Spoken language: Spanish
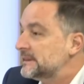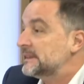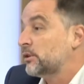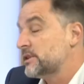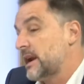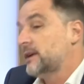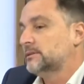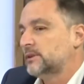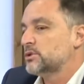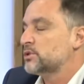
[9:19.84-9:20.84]
y todo es
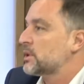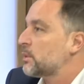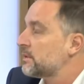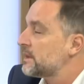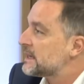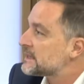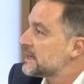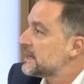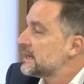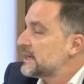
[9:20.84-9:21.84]
claro, las consecuencias.
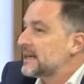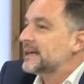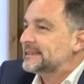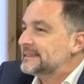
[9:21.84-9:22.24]
Que me, que